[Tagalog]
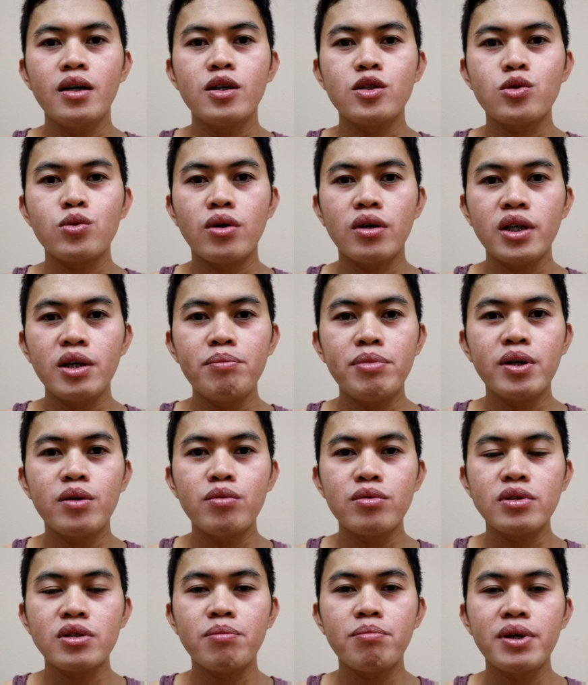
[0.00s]
So, ang ibig
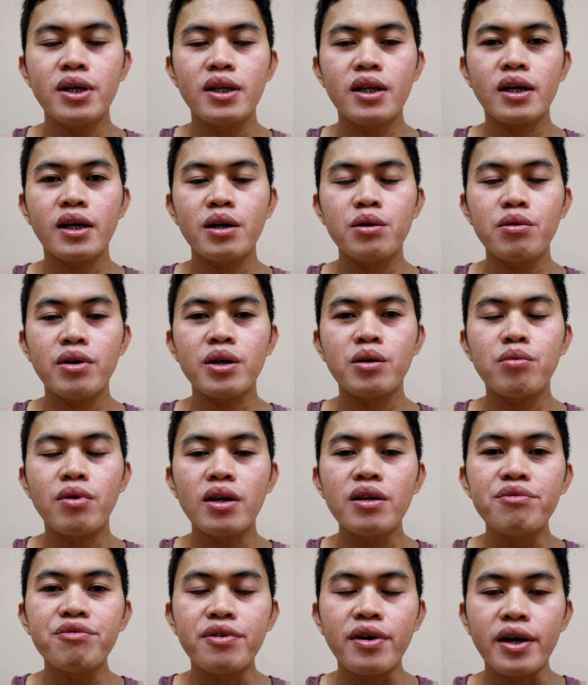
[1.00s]
kong sabihin na kayo ay
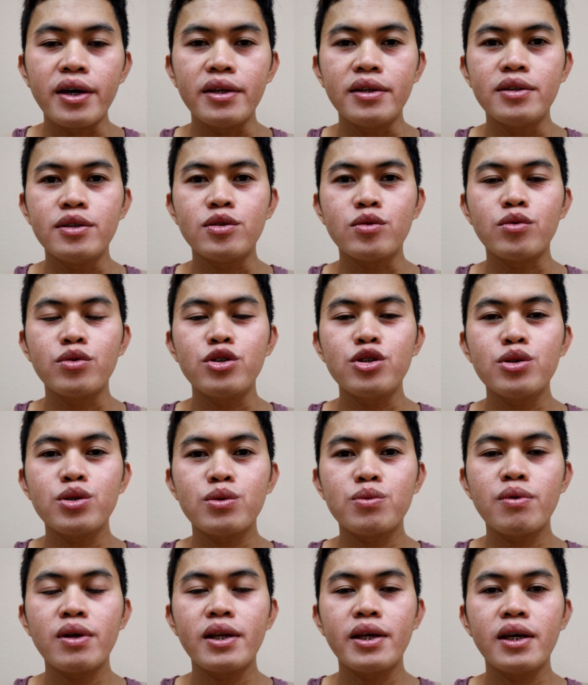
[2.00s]
qualified. So,
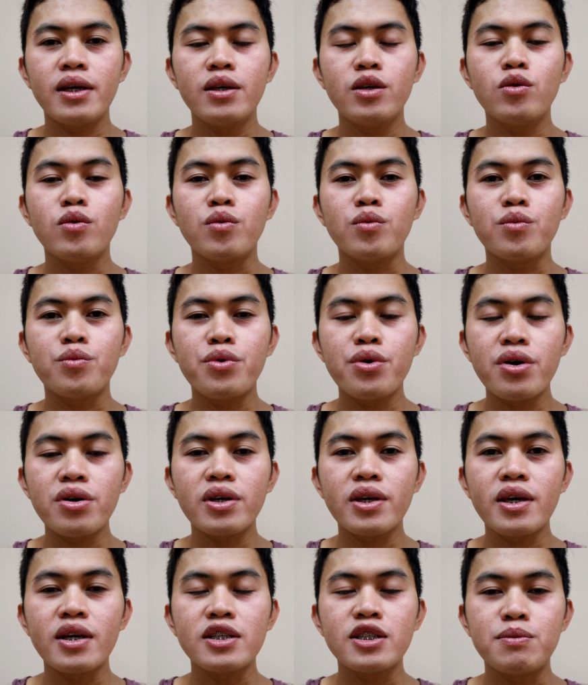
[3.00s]
usually, yung
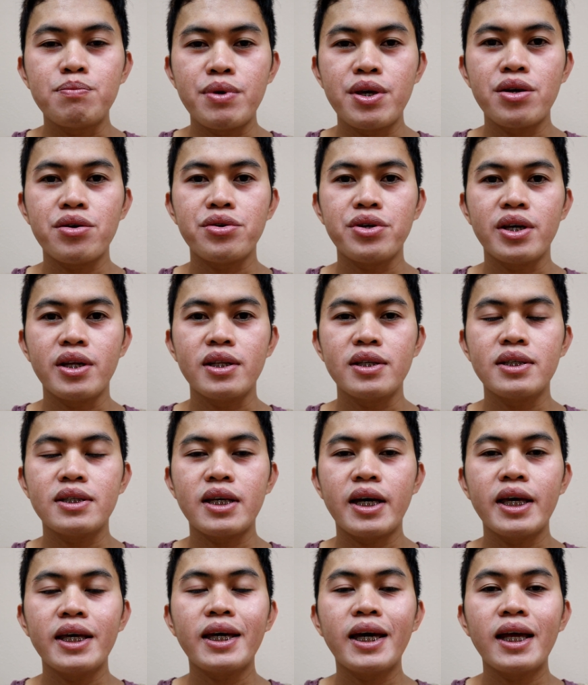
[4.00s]
work experience
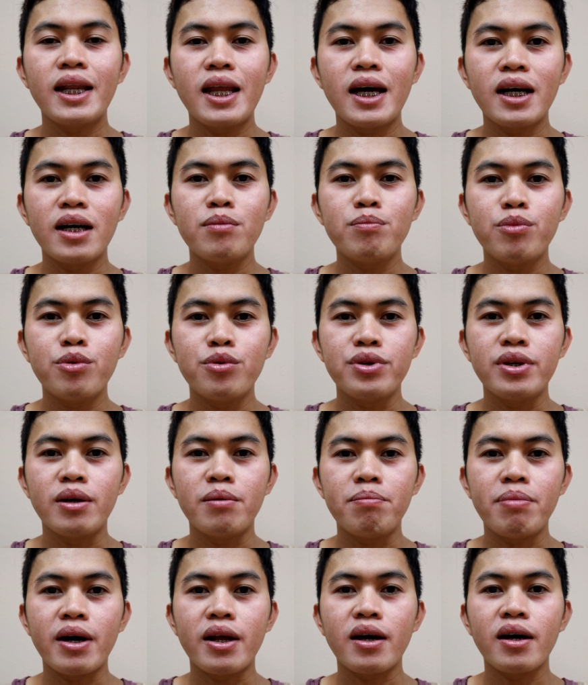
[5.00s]
ay kailangan po
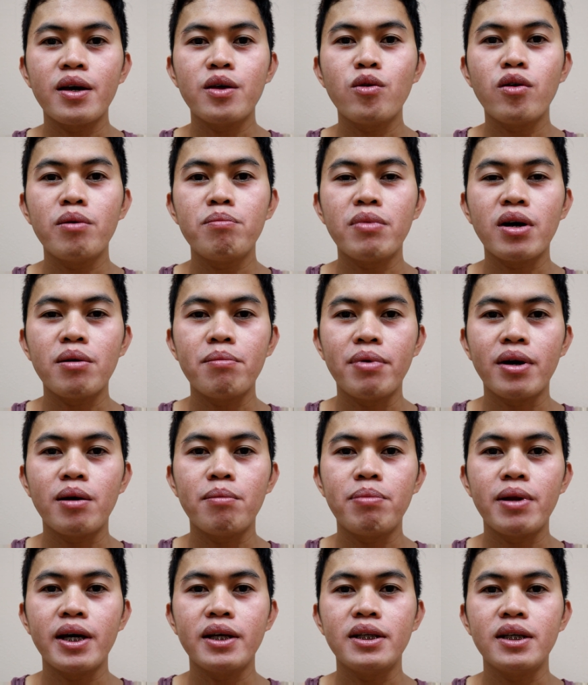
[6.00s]
yan para kayo ay
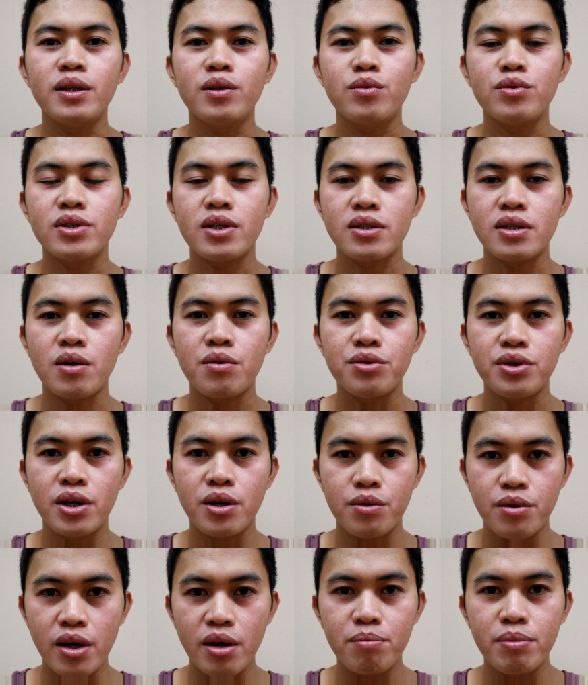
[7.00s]
makapag-apply dito sa Saudi
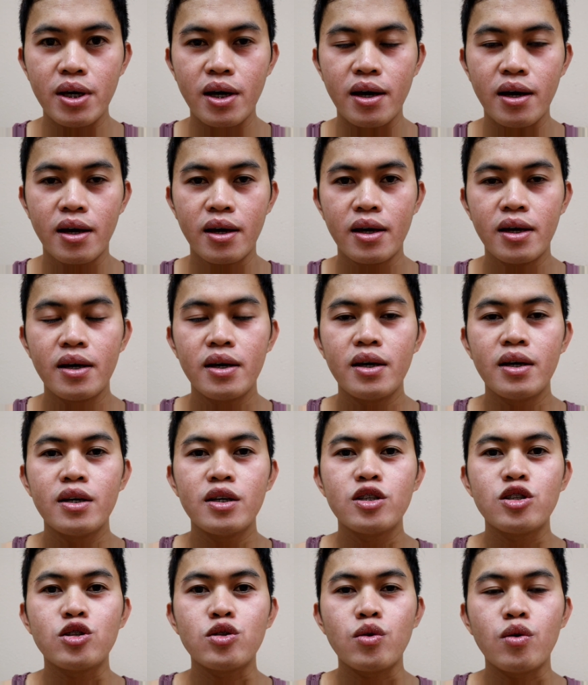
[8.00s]
Arabia.
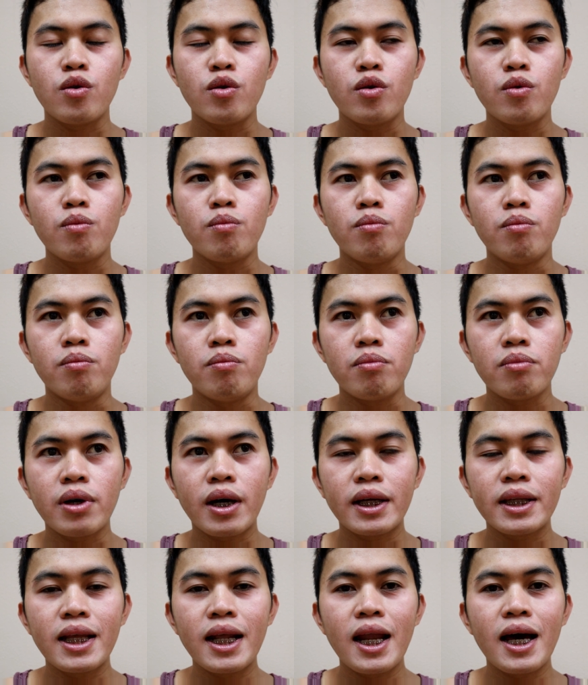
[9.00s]
So,
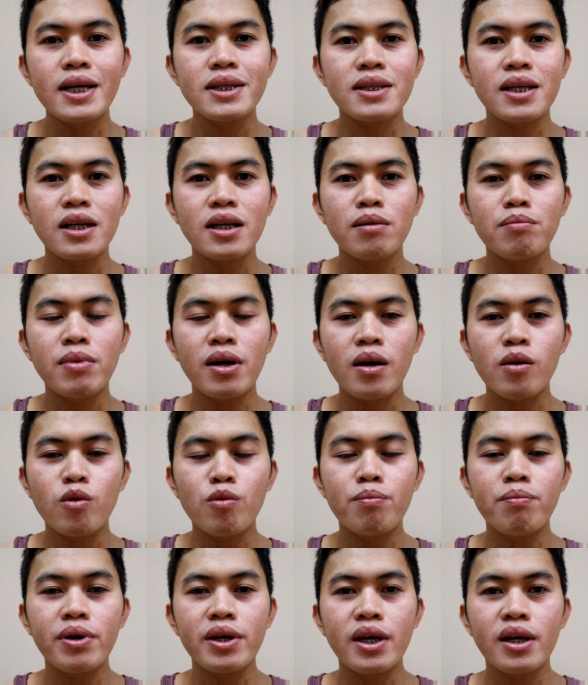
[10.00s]
kadalasang mga
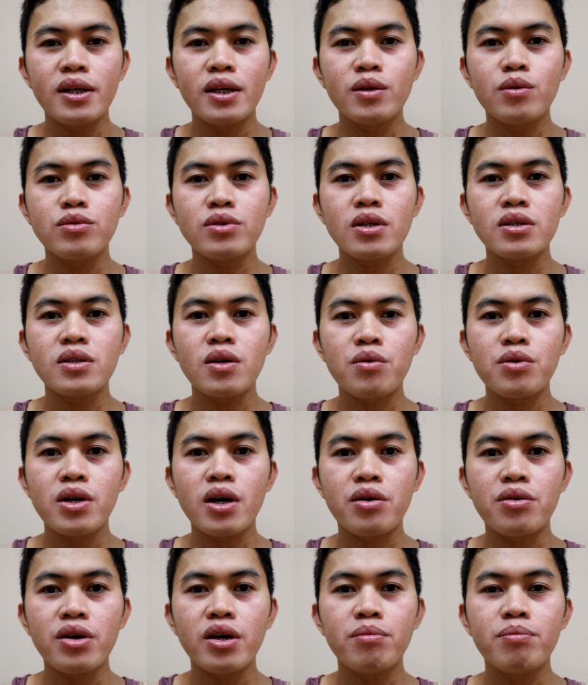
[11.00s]
kumpanya dito sa
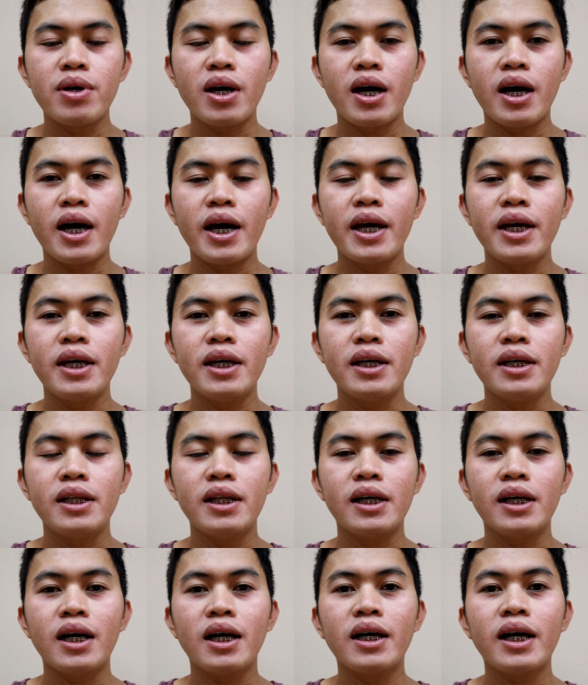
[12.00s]
Saudi Arabia ay
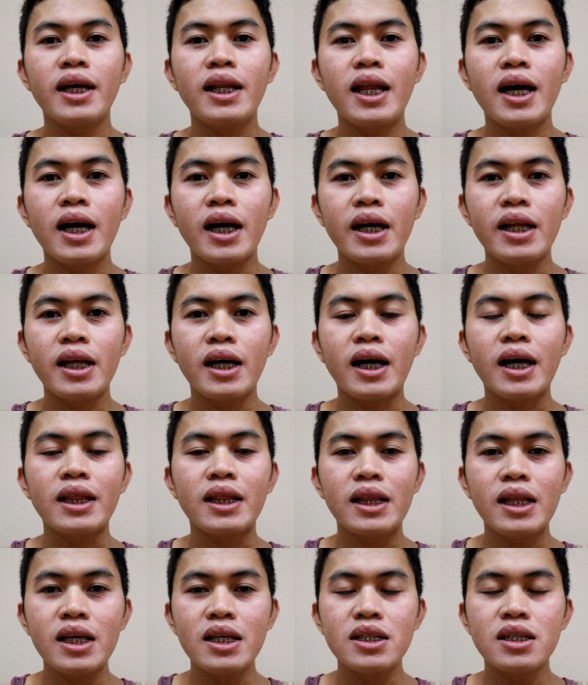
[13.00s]
nangangailangan ng
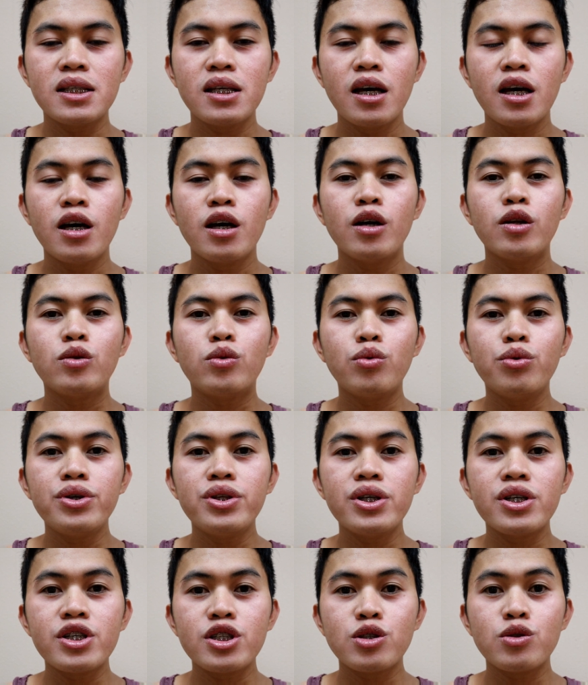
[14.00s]
at least 2
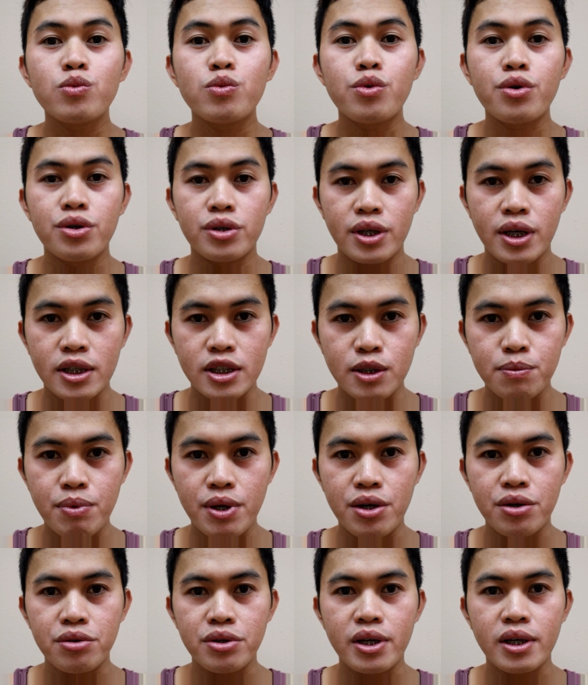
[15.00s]
years work
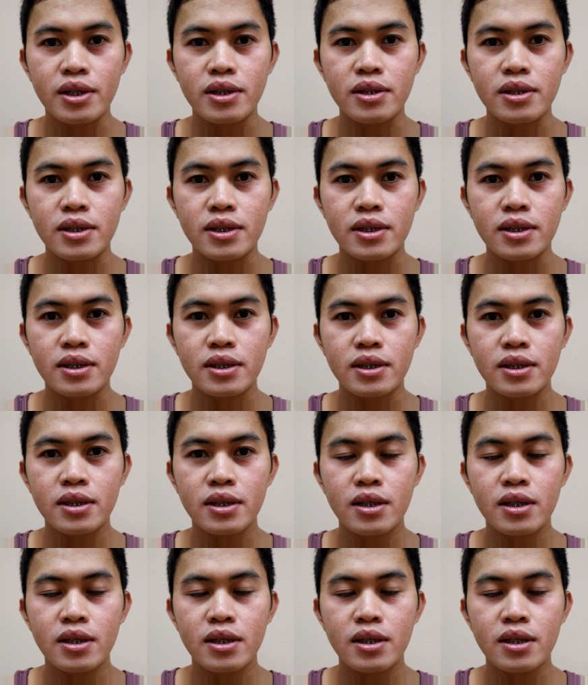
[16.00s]
experience.